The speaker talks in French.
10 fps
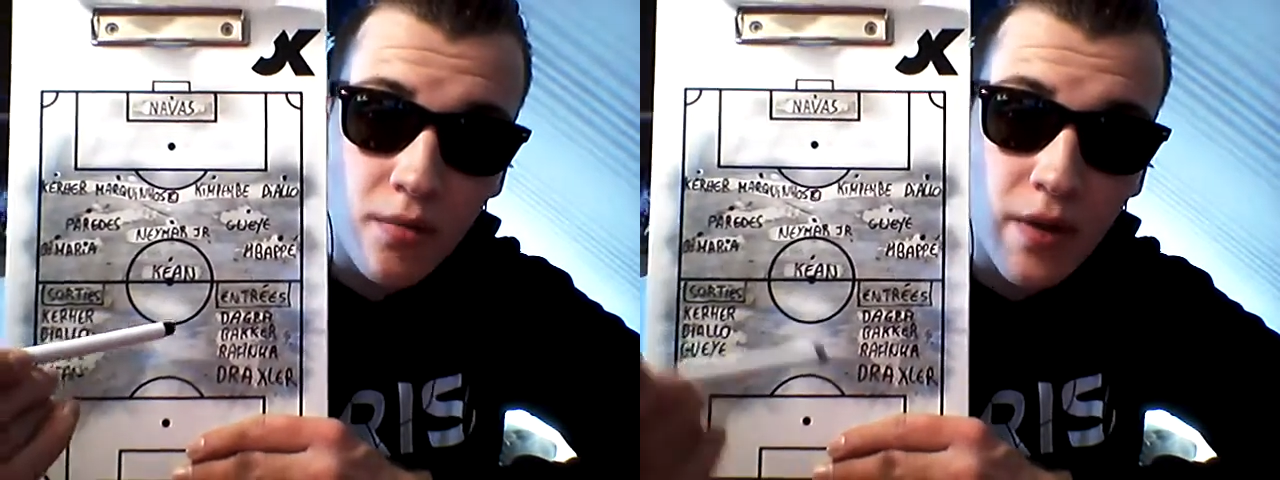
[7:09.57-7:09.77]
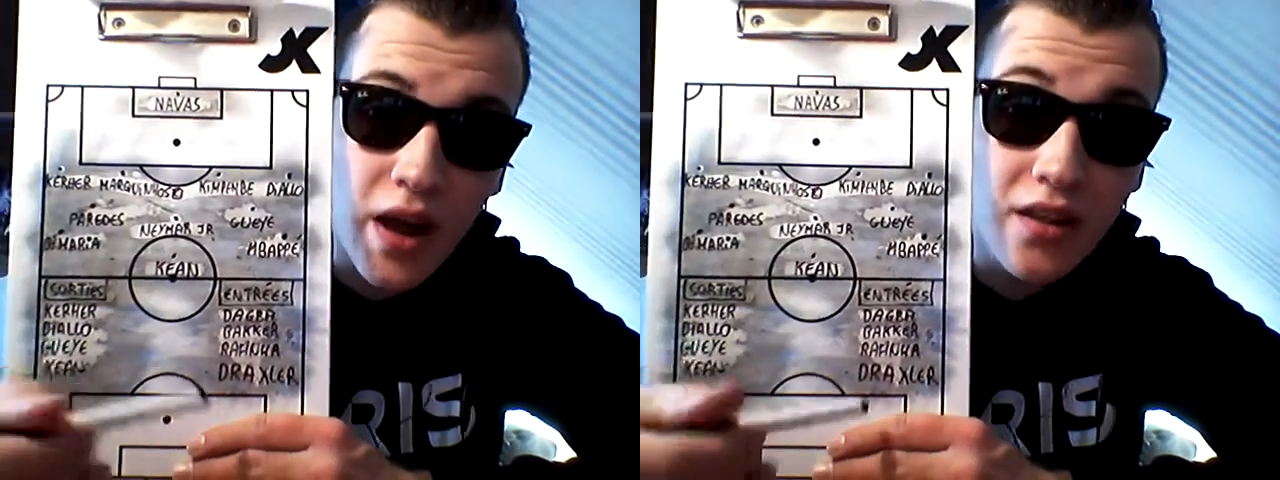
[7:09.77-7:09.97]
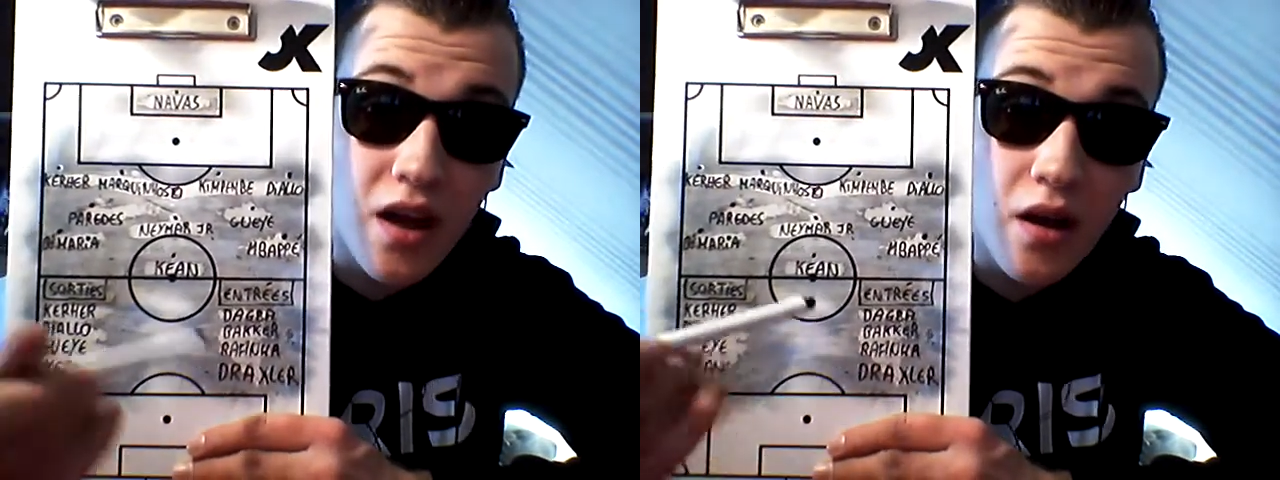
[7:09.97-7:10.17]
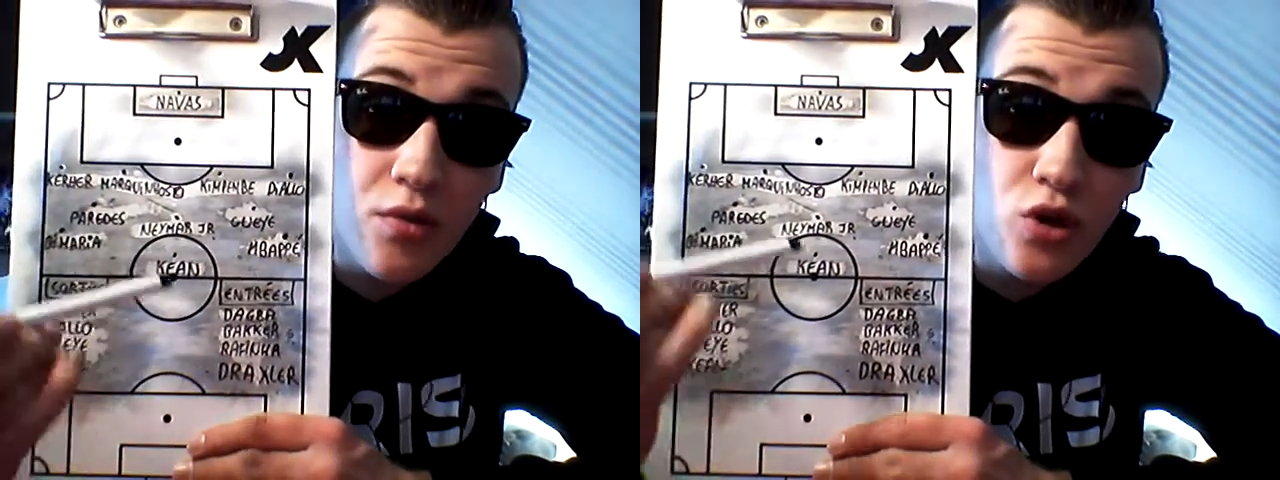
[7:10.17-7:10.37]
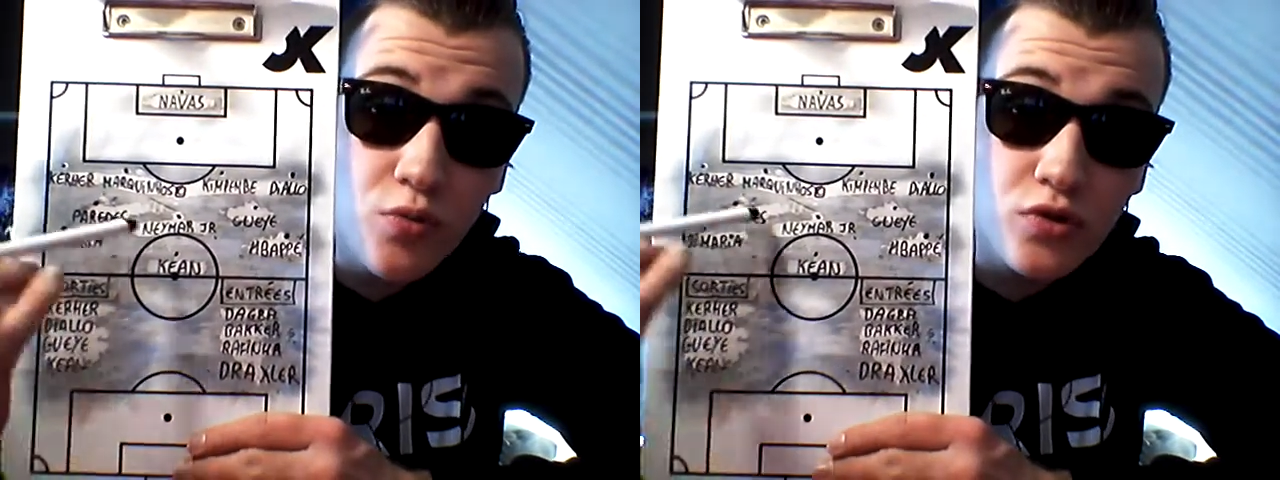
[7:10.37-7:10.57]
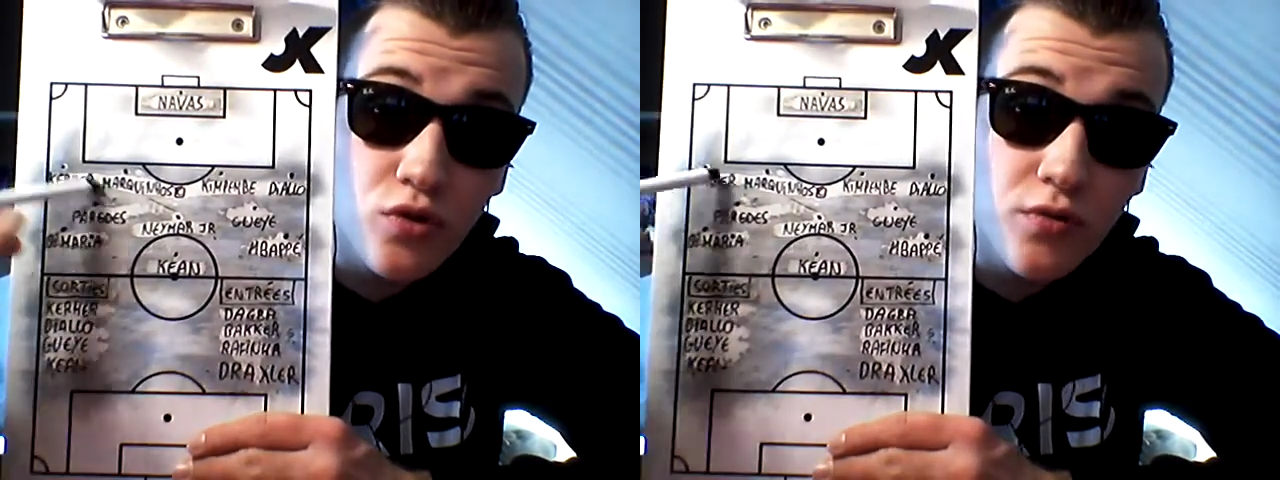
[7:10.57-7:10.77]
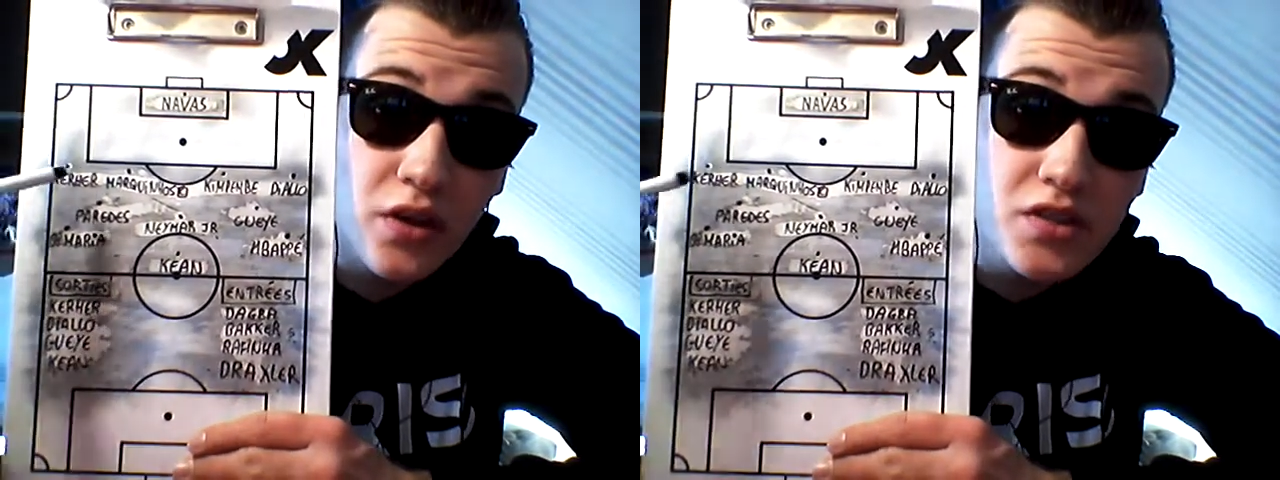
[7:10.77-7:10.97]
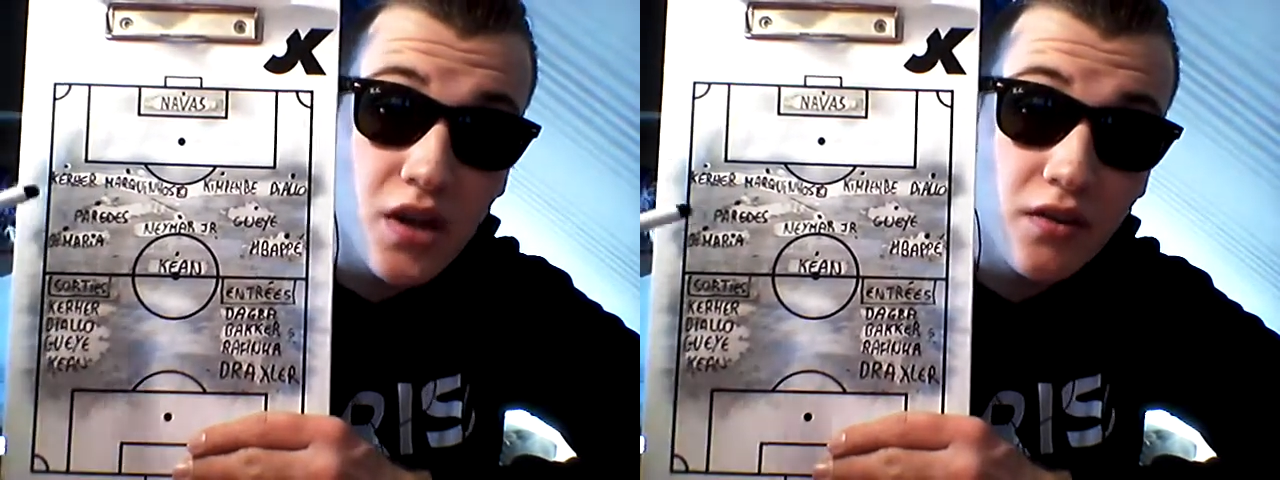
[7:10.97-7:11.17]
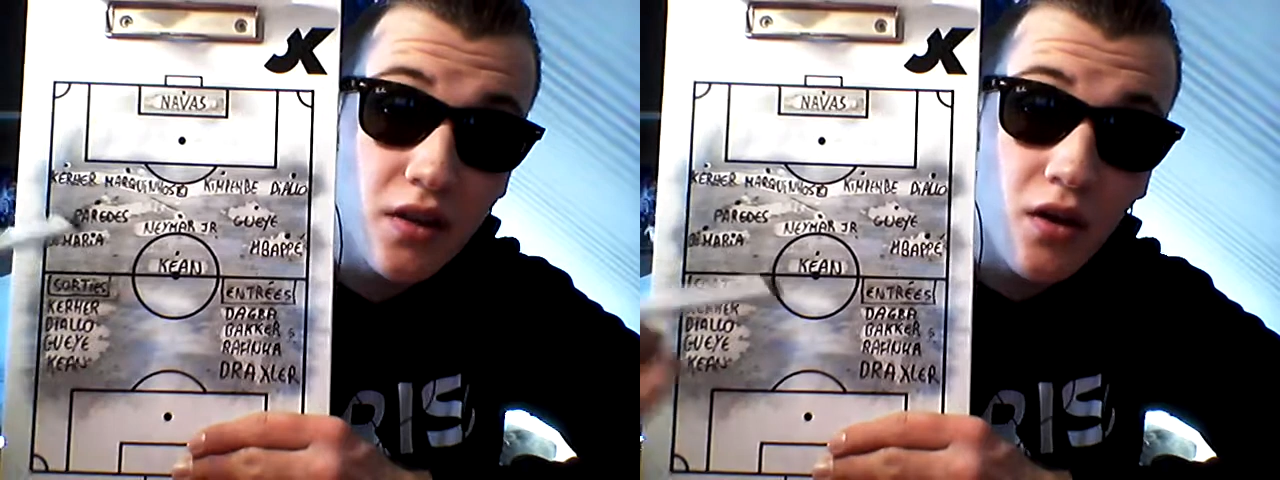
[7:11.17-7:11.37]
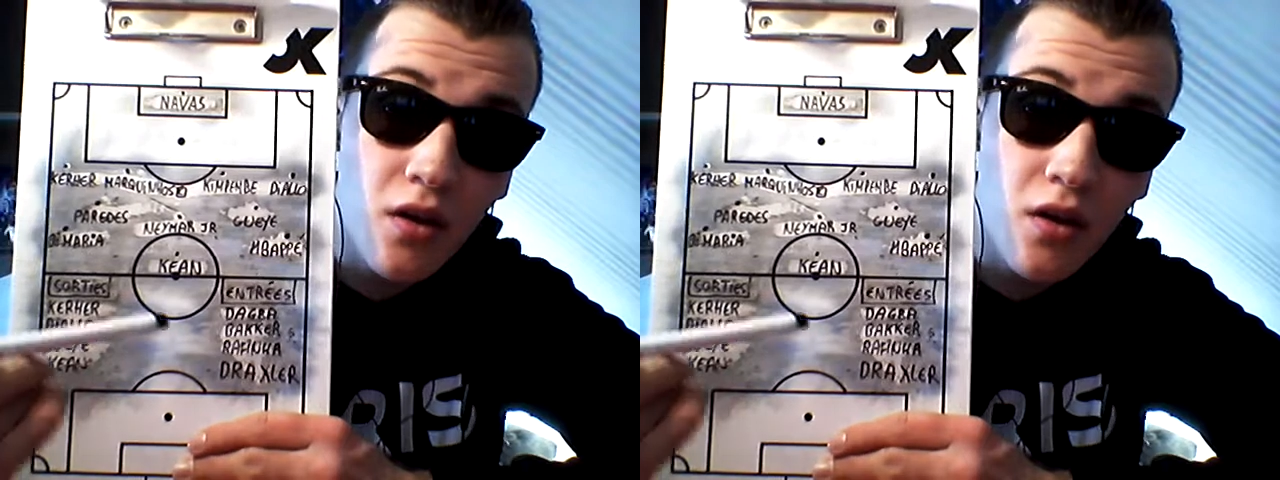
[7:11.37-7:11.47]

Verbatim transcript: à la dernière minute parce que Foendi a été